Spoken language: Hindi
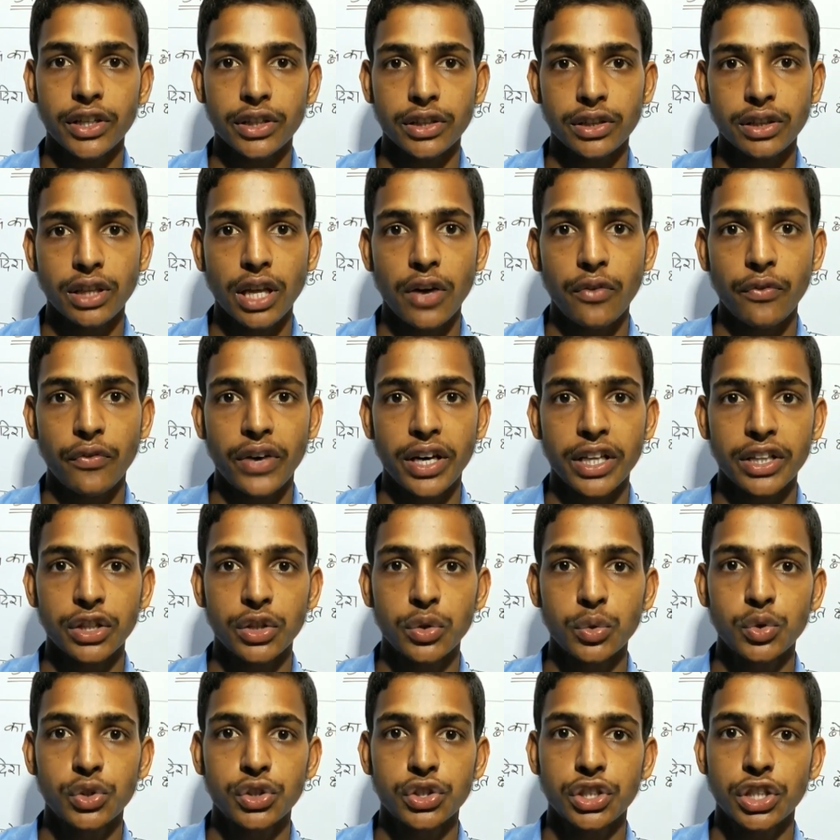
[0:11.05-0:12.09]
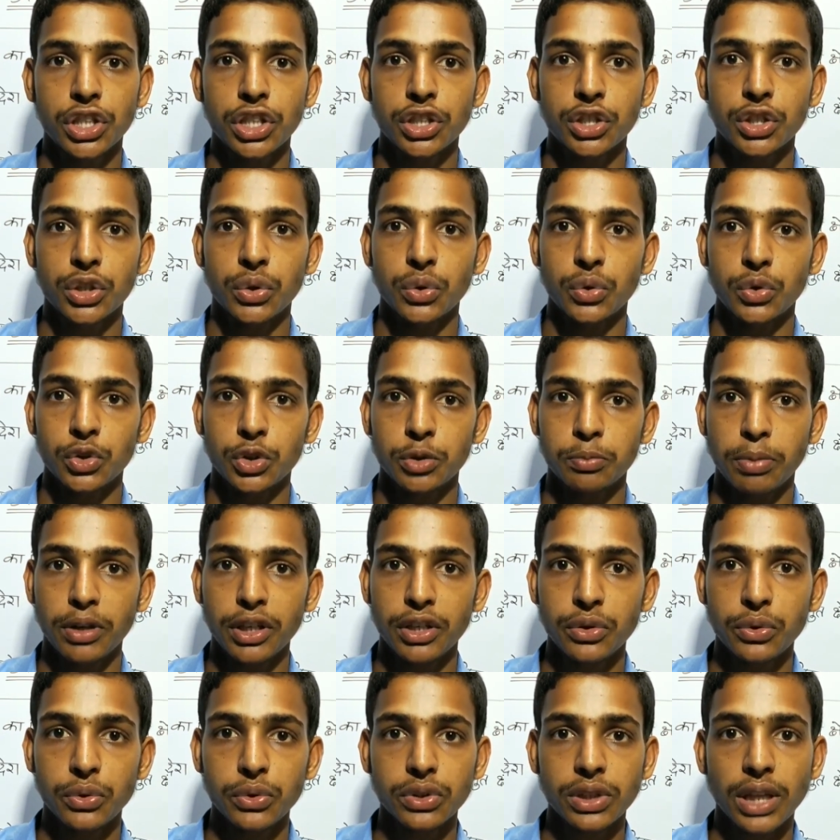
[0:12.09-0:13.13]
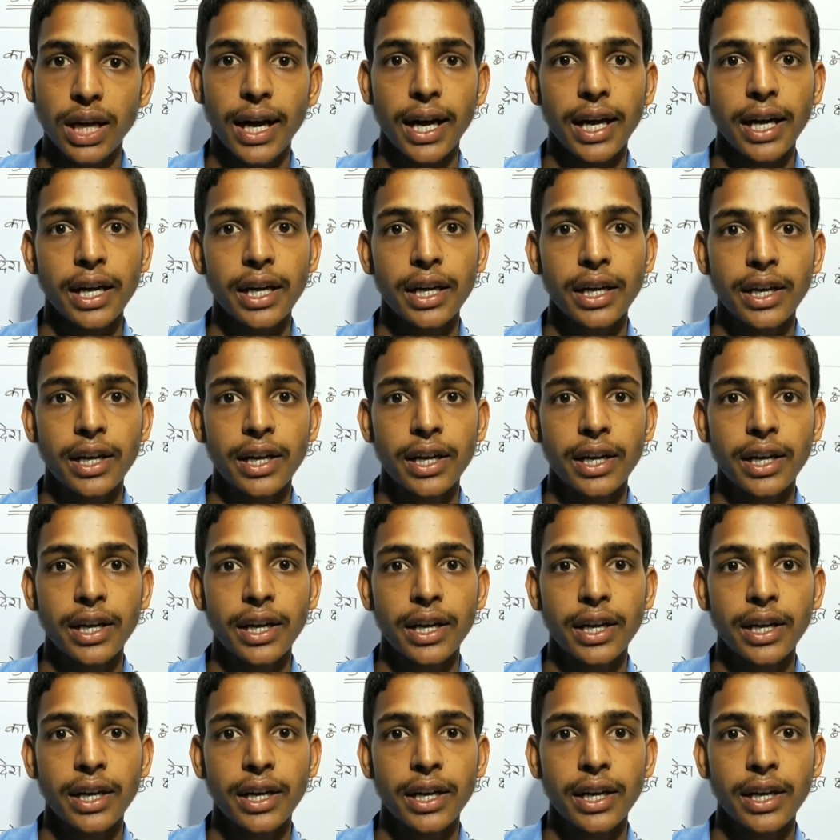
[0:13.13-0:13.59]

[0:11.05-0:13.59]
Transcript: कितना वैद्युत क्षेत्र उत्पन्न होता है